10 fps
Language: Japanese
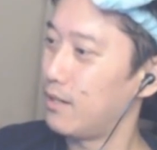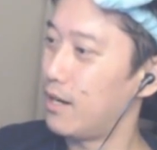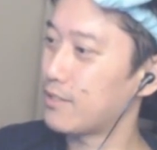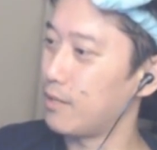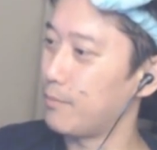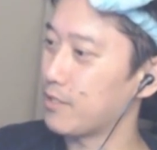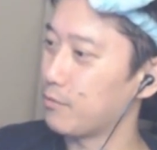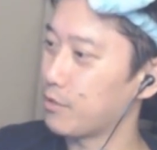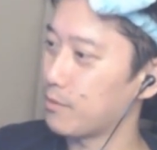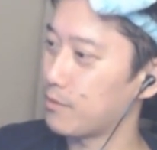朝浜地さん、
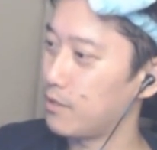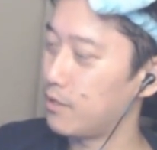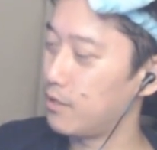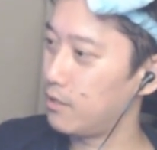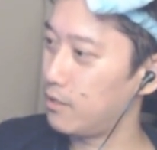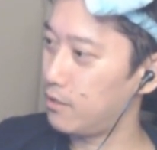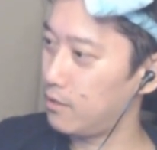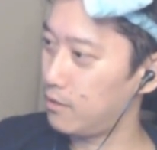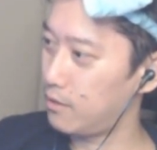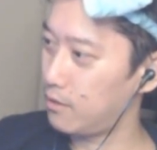お疲れ様です。
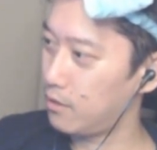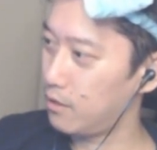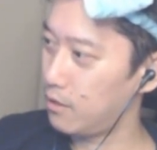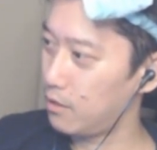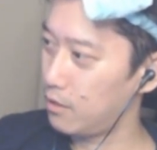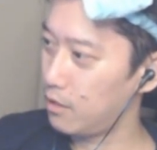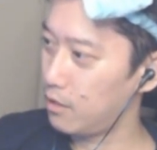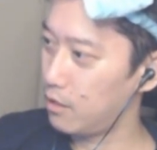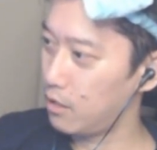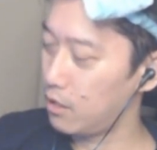えー、
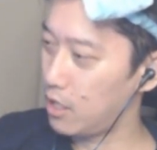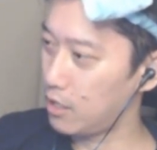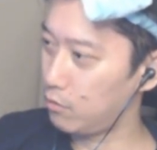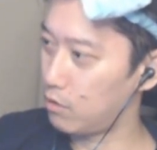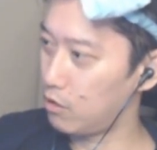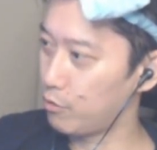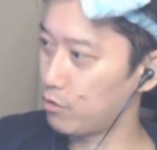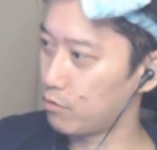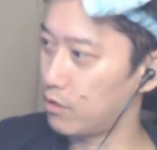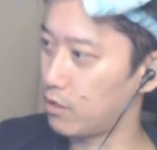ハトは面
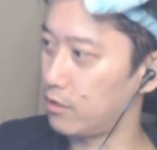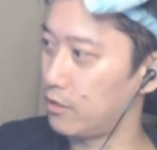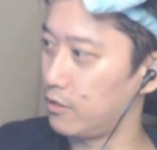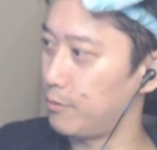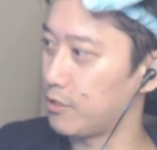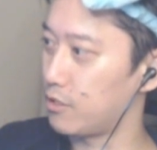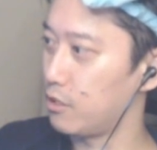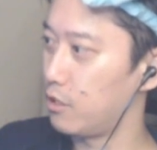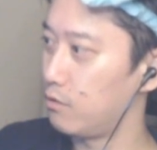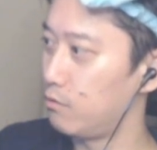白くなかったネタ話。
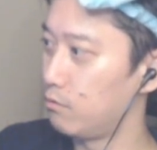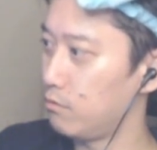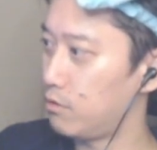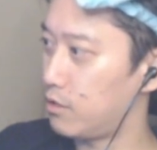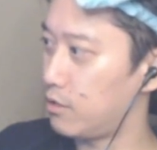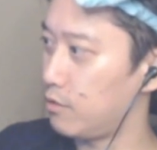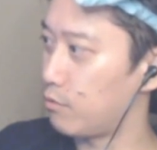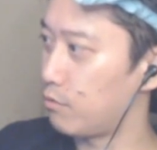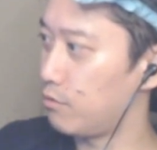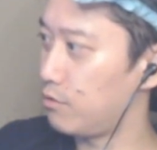ドンさんには
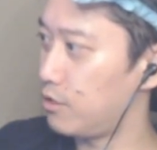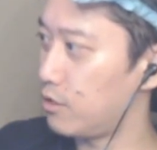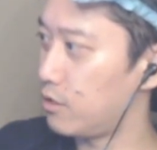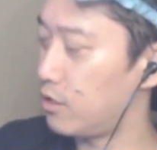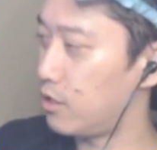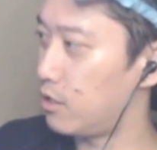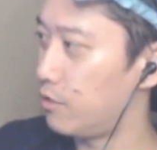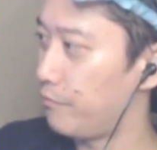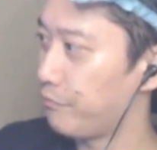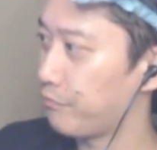黒人が
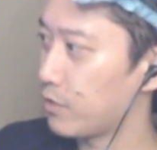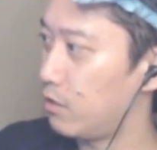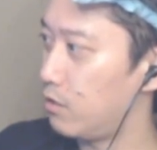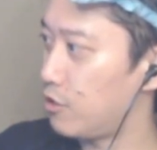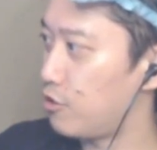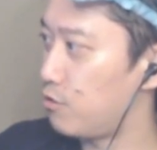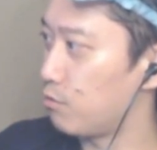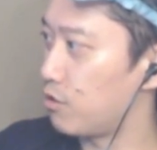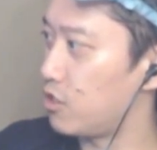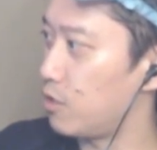
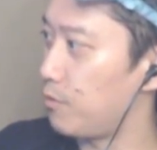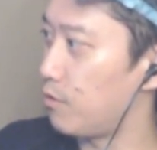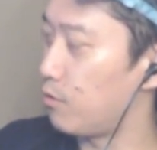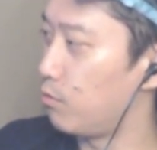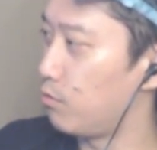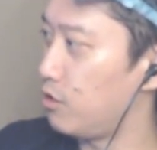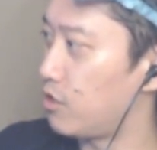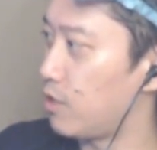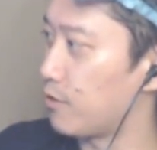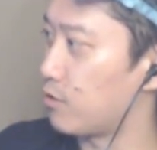ラッシュをきずめは OD
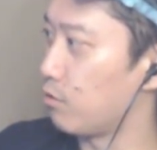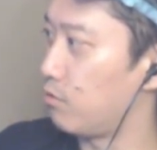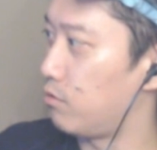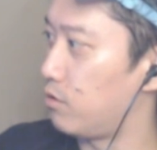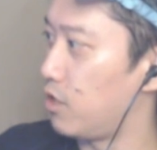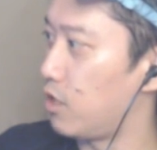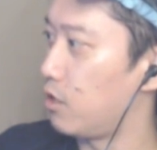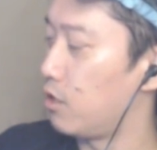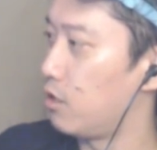様沿って、